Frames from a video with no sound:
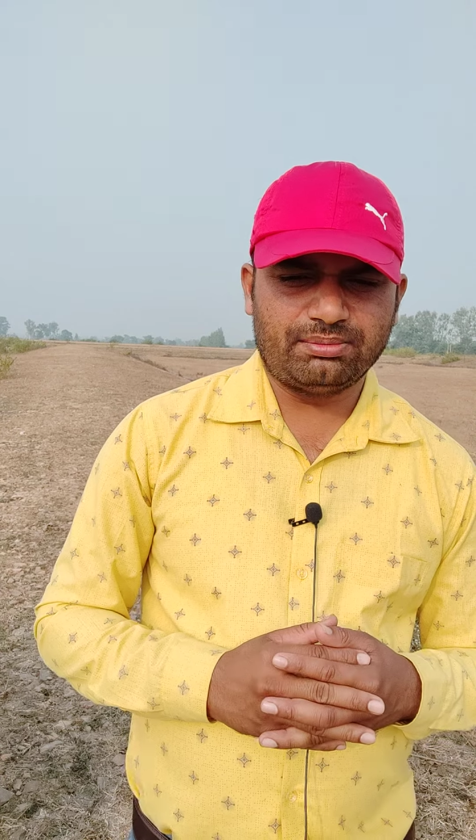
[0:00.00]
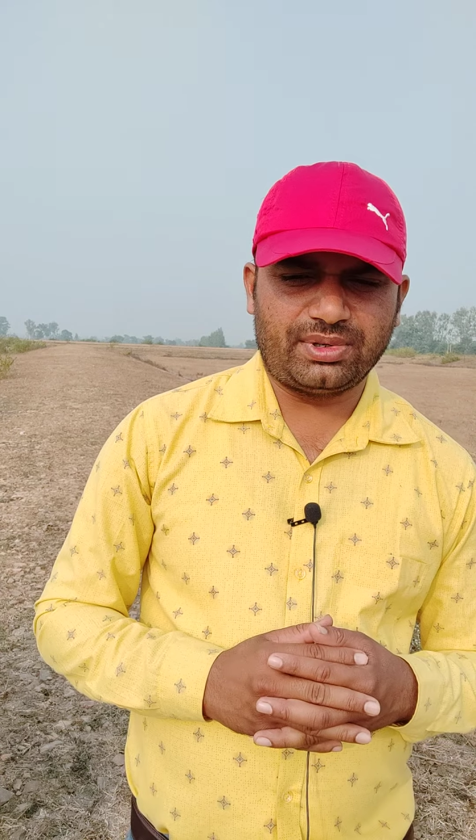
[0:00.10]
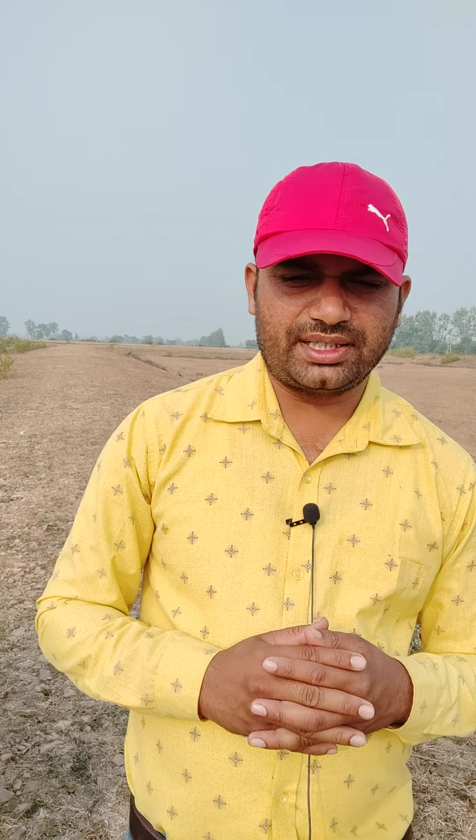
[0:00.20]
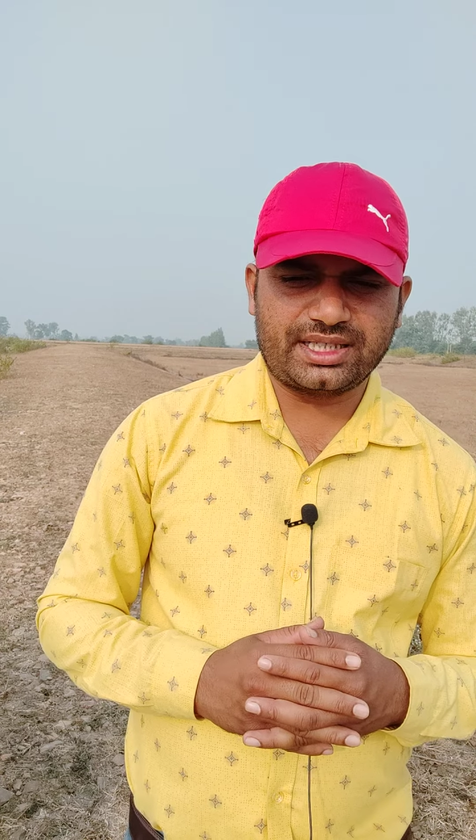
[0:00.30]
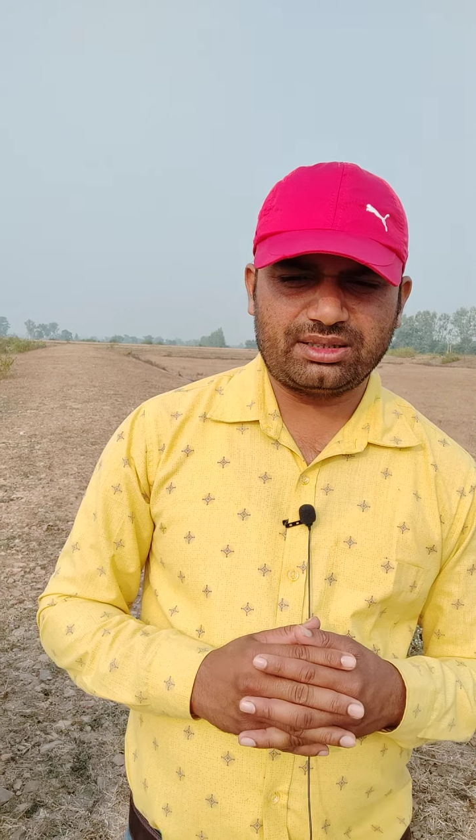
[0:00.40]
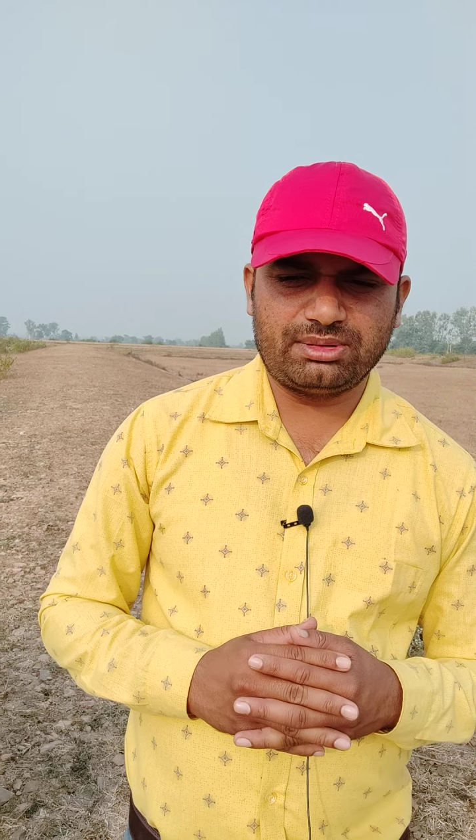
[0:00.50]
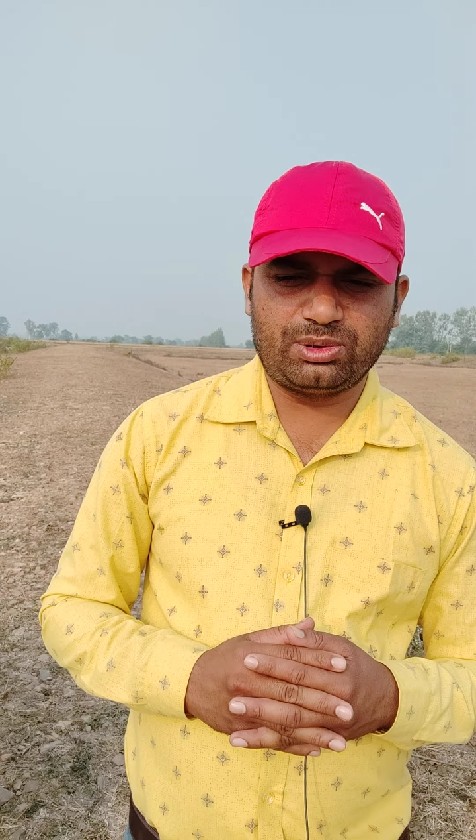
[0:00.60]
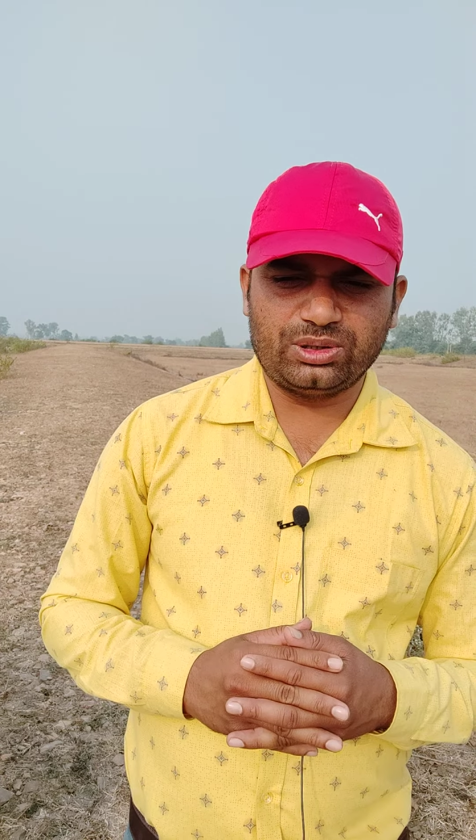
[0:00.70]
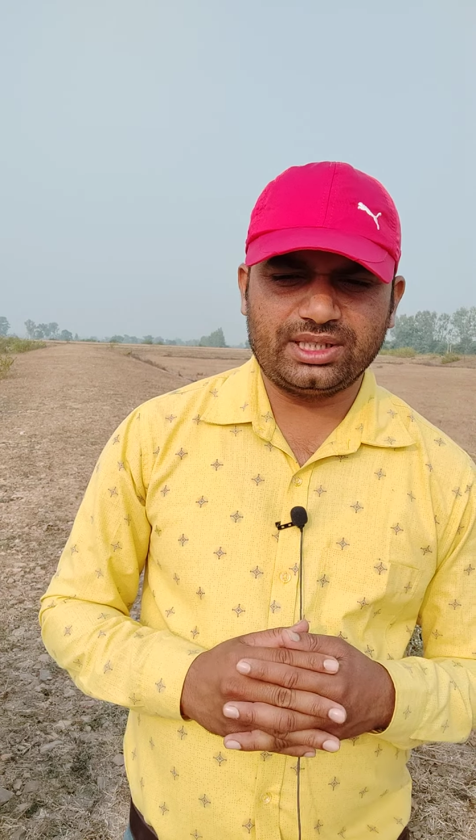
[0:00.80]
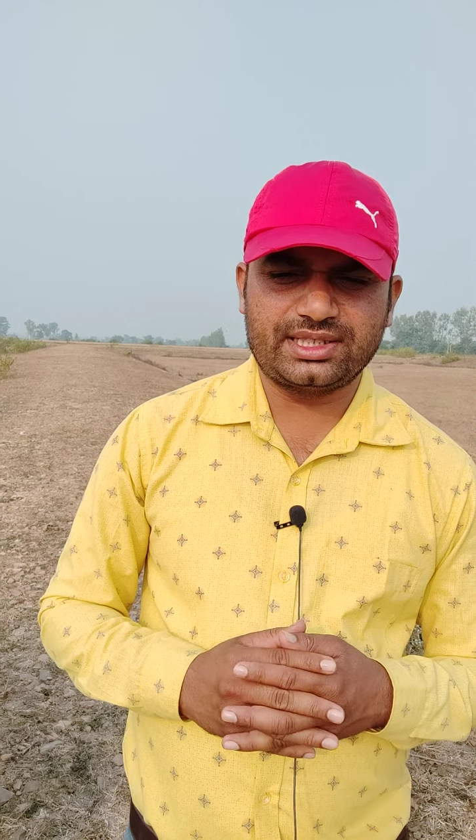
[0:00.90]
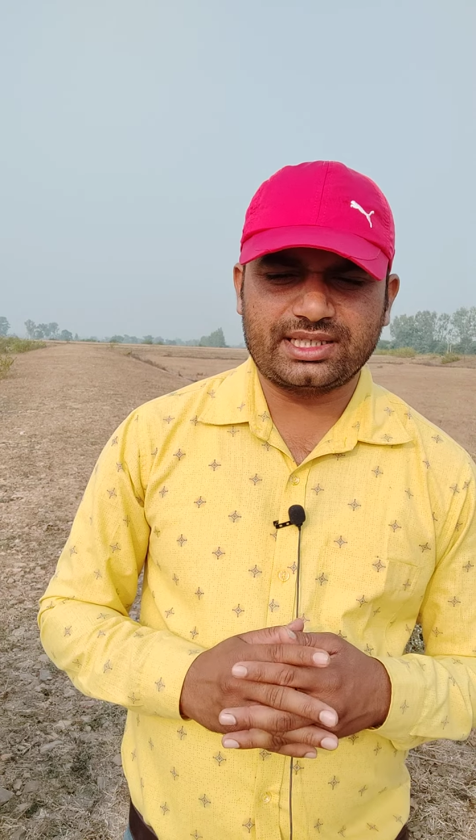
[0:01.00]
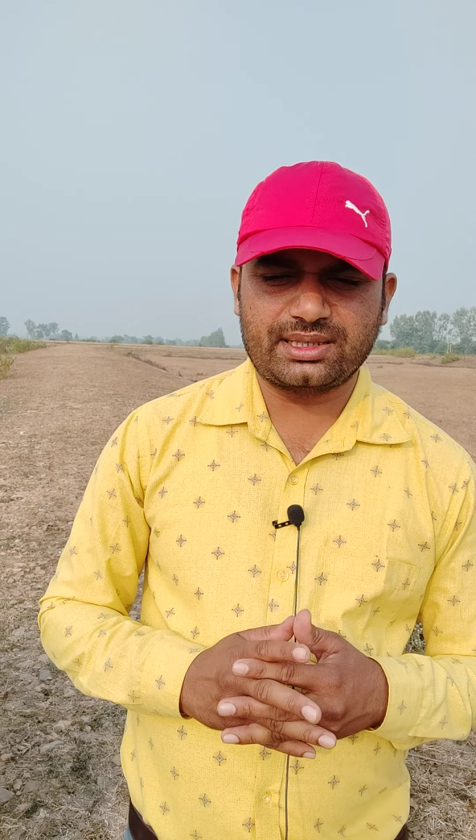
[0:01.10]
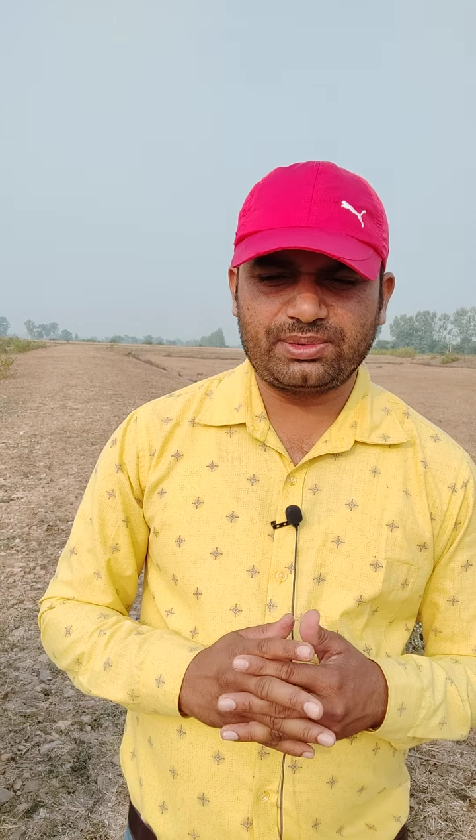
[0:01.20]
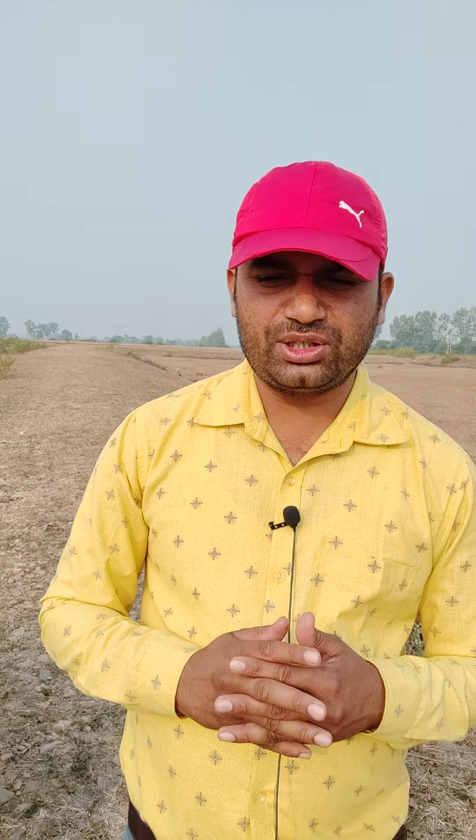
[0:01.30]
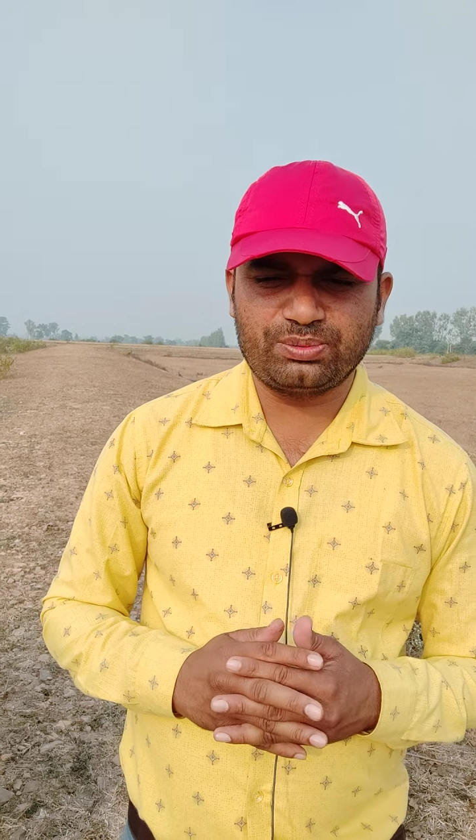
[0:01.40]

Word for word: मार्केट में बहुत अच्छे अच्छे बीज